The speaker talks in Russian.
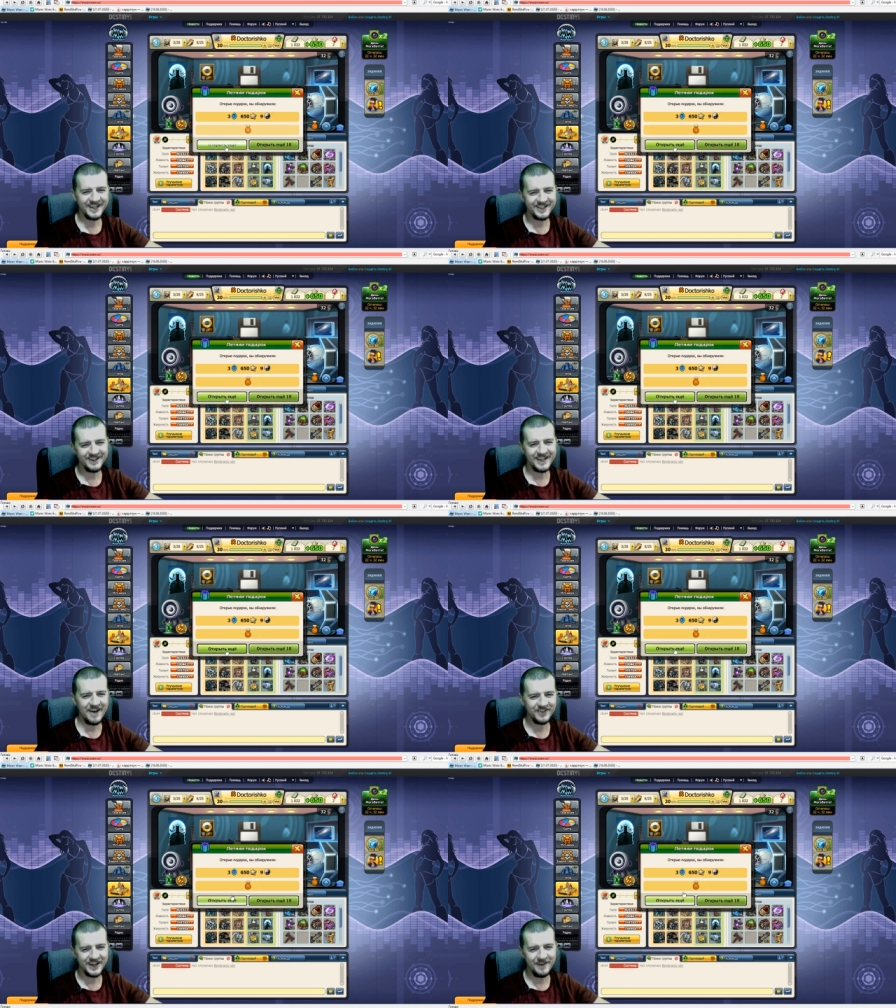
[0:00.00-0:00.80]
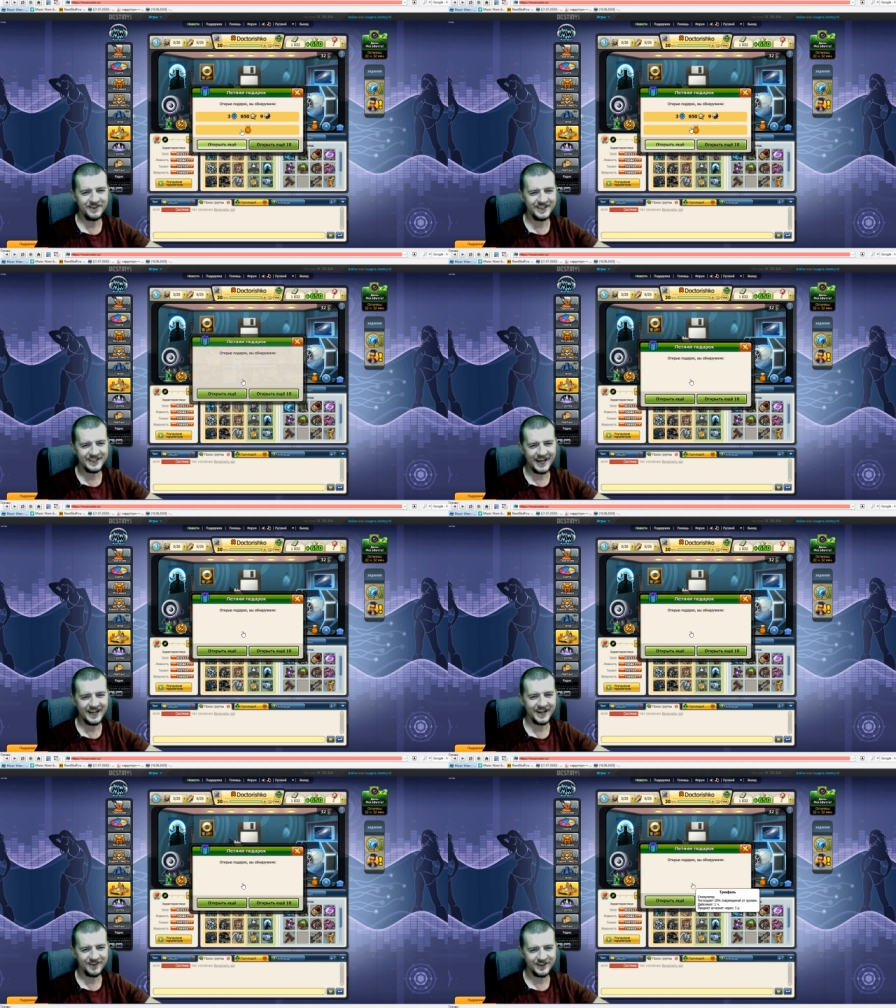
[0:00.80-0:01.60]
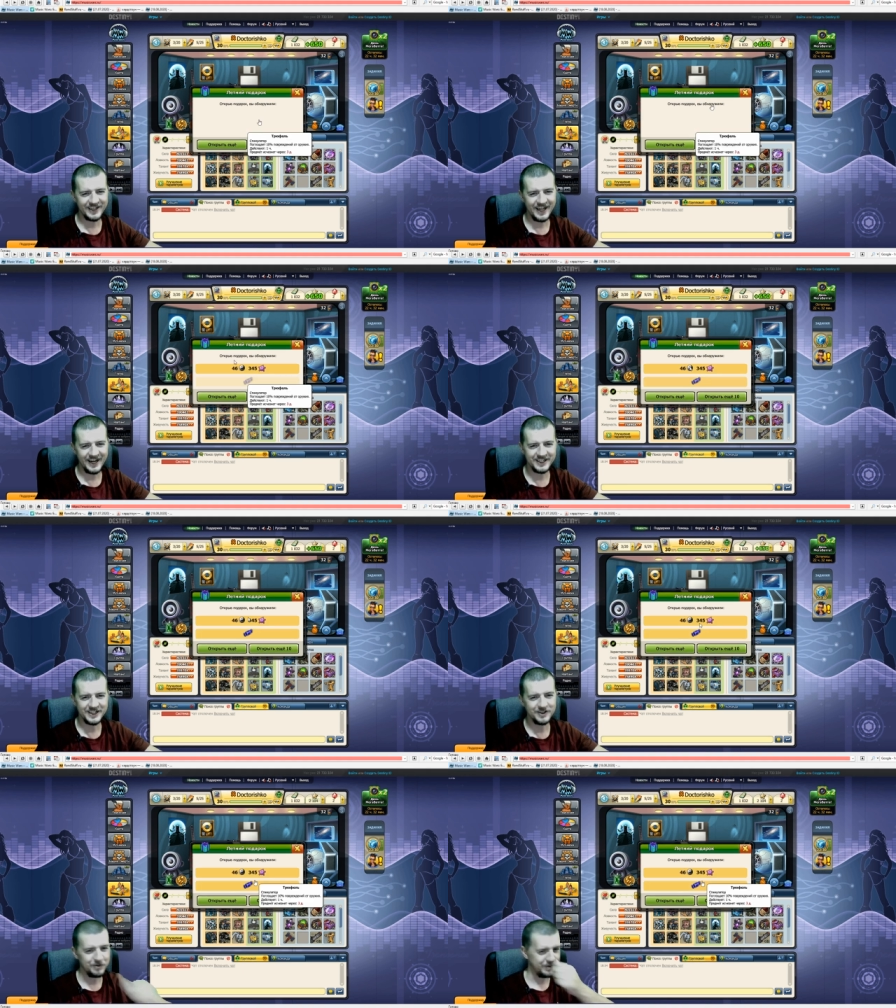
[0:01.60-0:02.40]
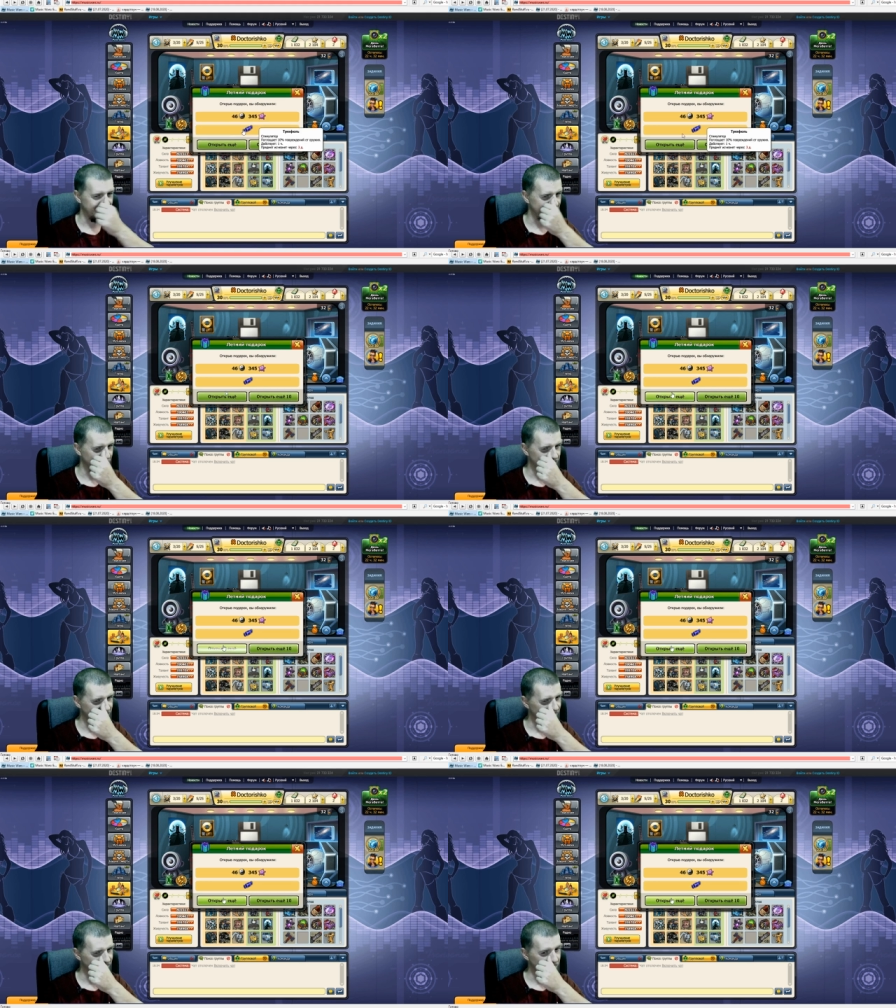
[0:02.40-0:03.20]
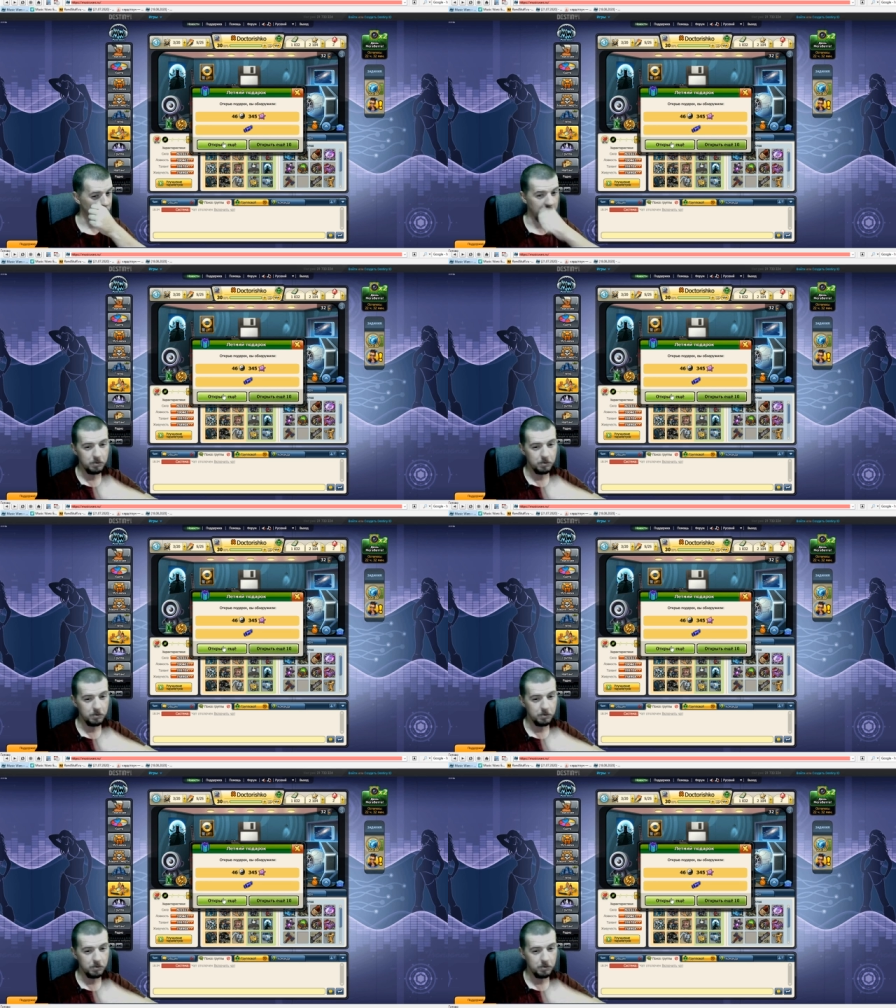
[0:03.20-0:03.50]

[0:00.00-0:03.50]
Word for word: Кто там в комментариях вы? орать 650 звезд, кстати, выпало.